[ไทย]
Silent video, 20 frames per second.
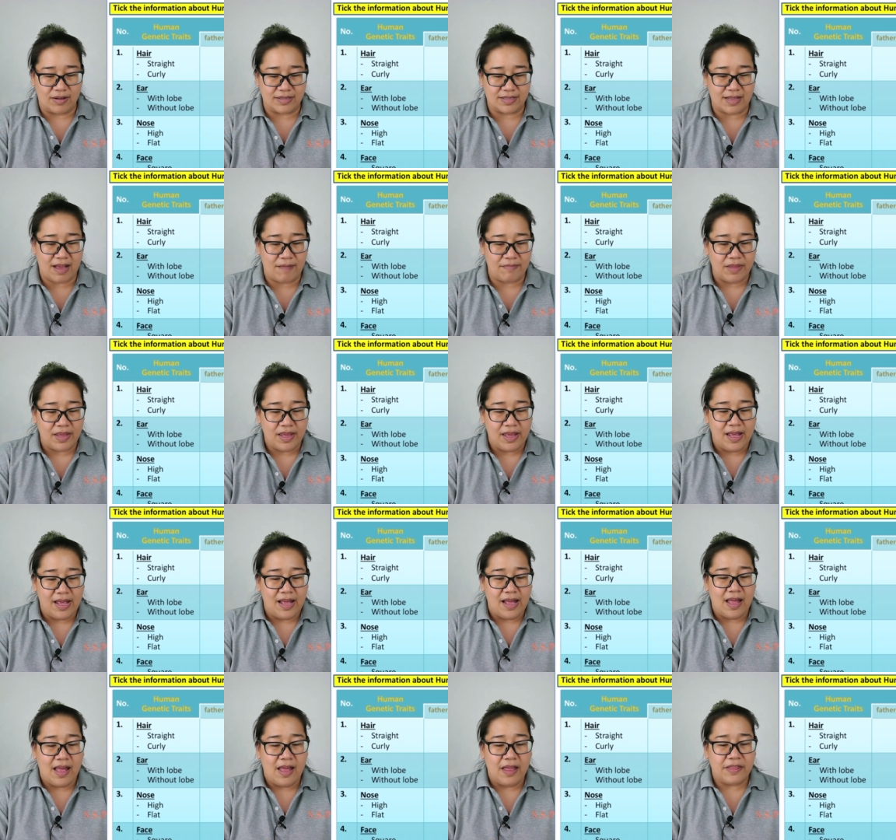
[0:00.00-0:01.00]
องสาม
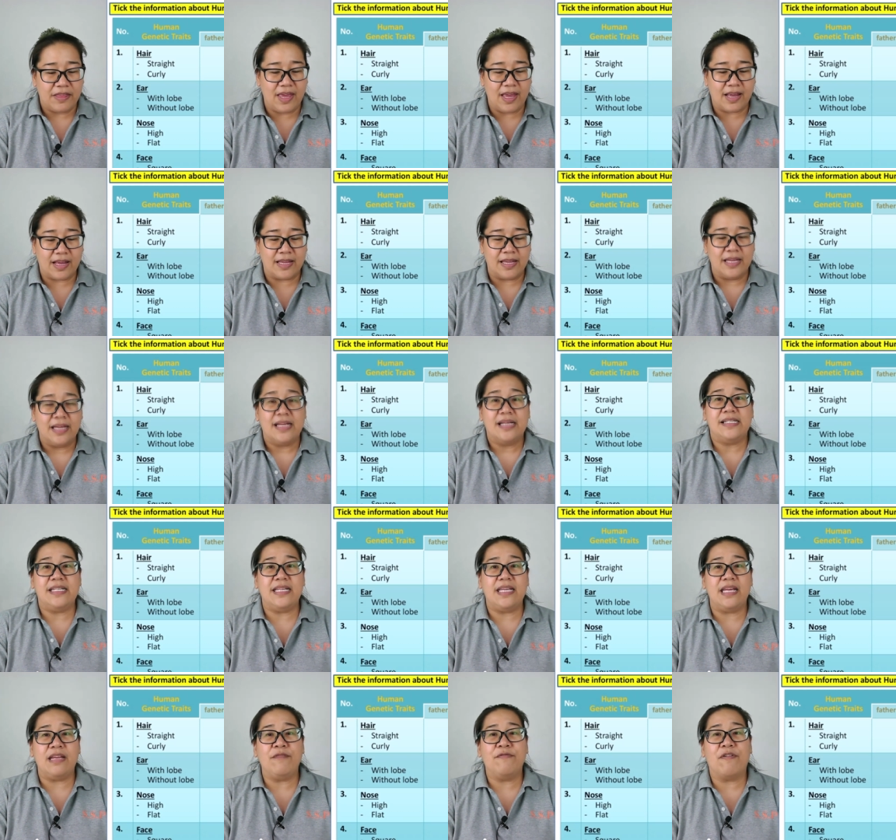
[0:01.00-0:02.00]
tick
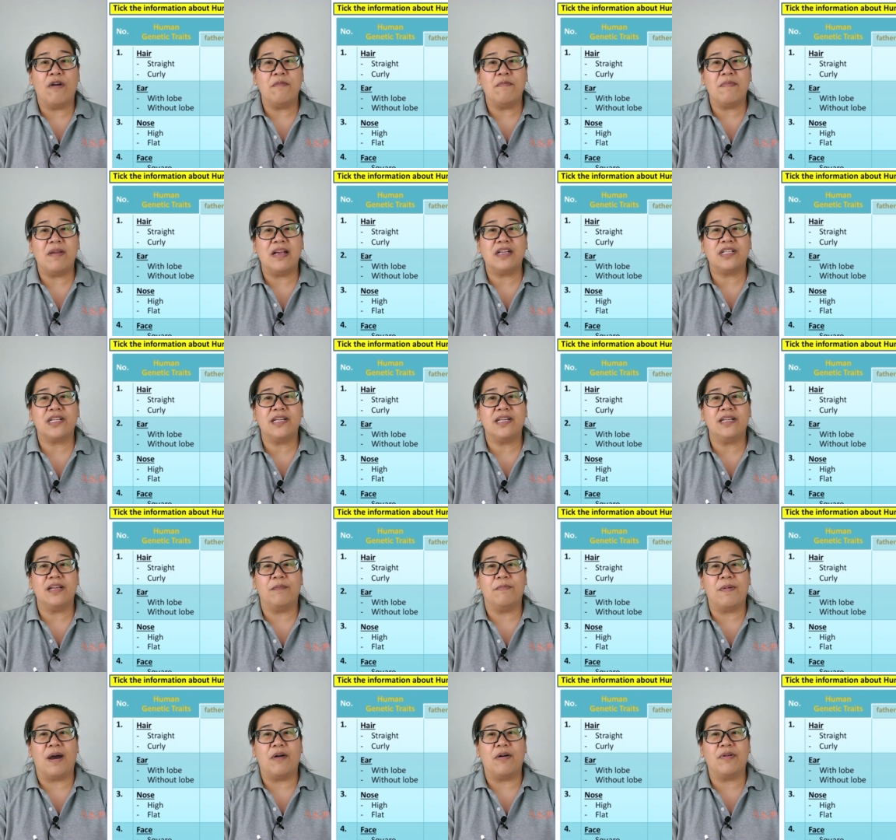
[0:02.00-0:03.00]
the information
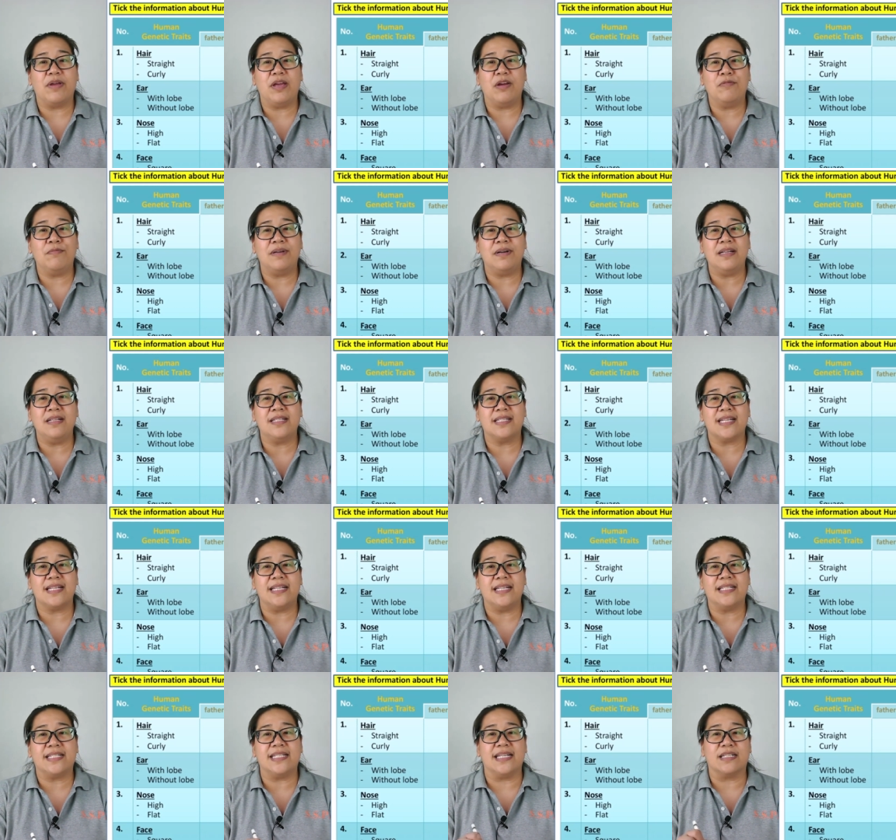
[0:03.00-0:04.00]
about human
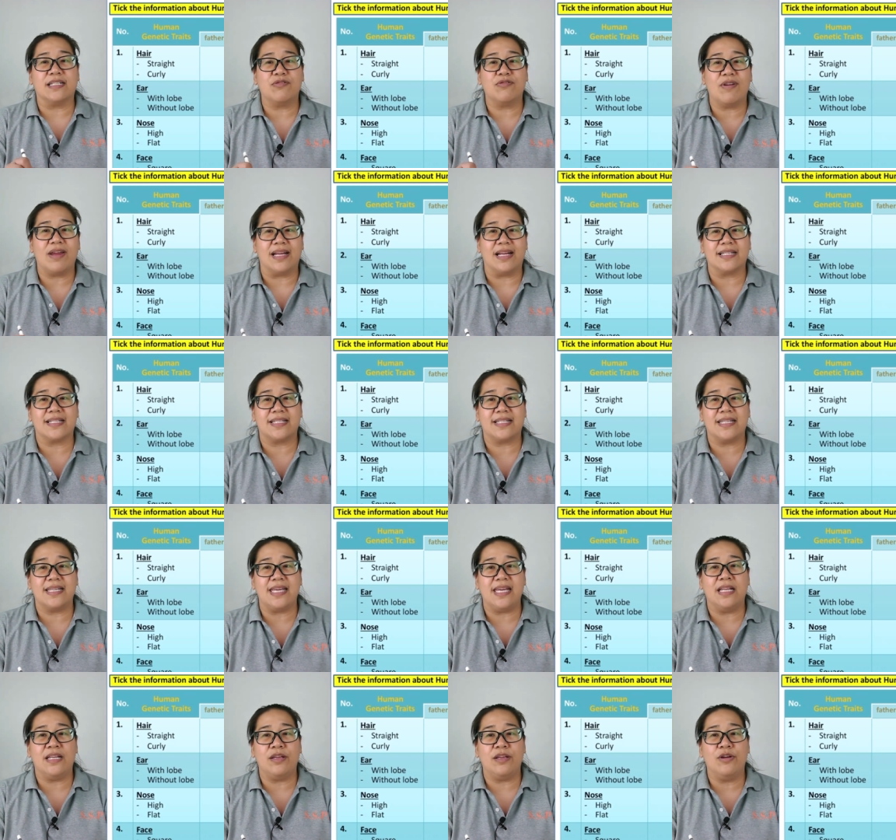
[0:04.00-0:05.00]
genetic traits
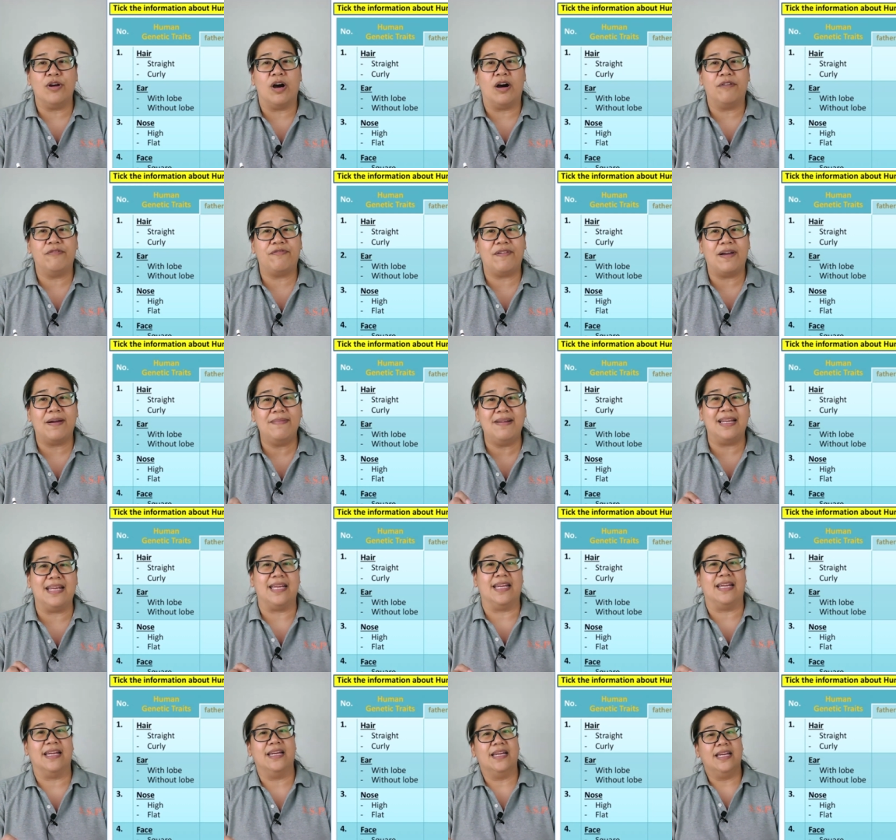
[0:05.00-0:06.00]
in your
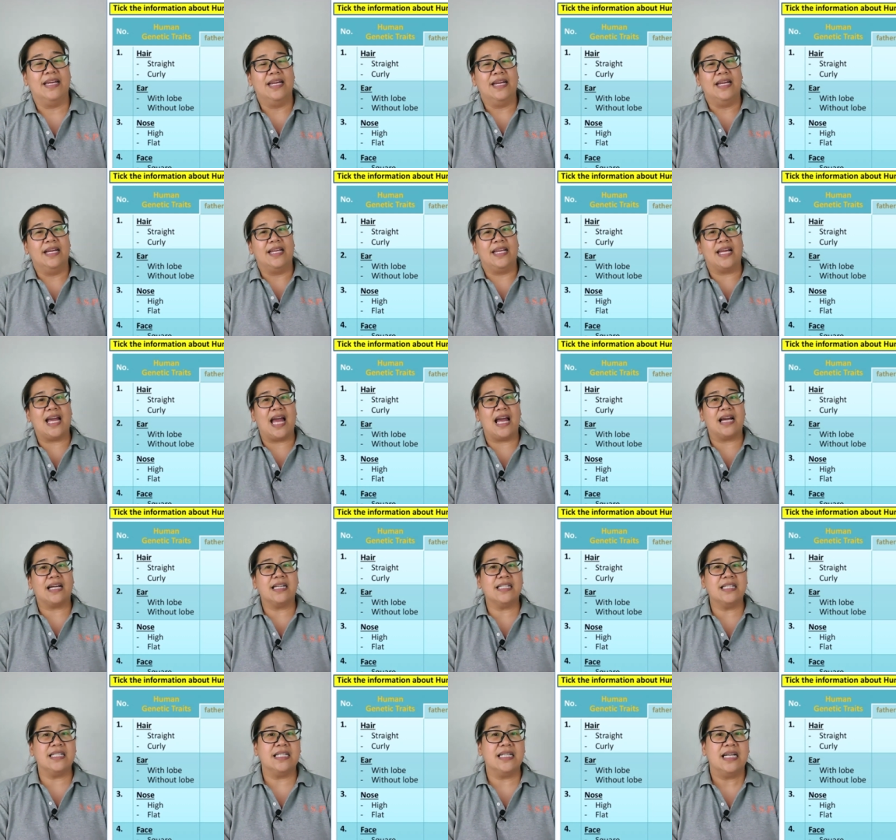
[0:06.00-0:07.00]
family นะคะ
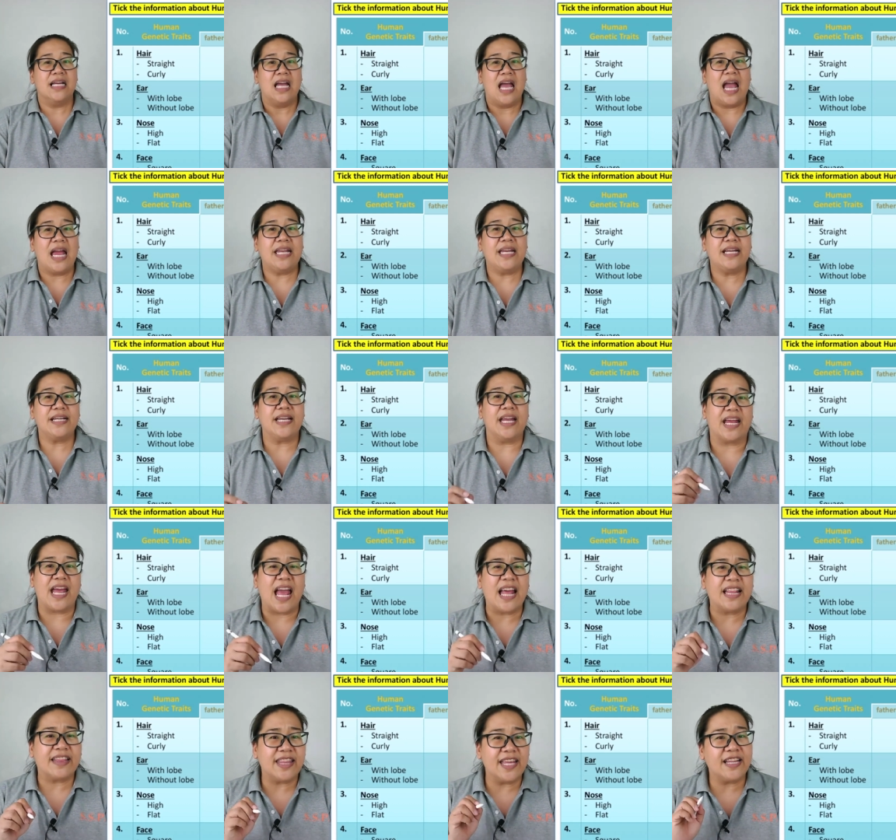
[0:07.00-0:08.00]
ก็คือให้เด็กๆ
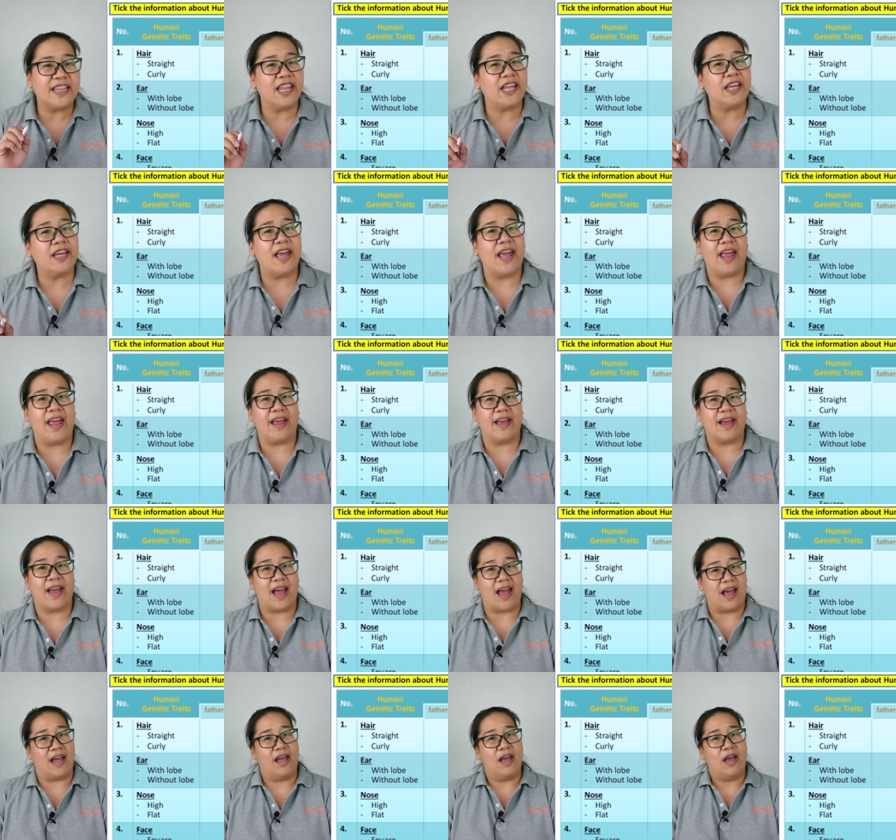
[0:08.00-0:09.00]
แค่ติ๊กติ๊กเอง
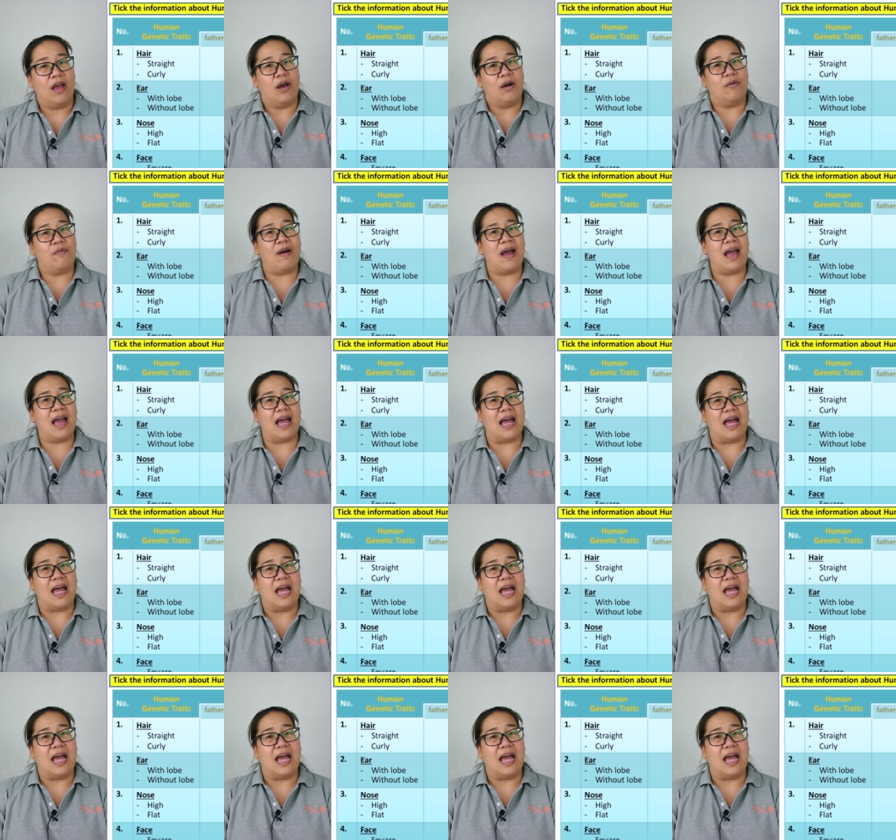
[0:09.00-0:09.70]
ค่ะ ว่า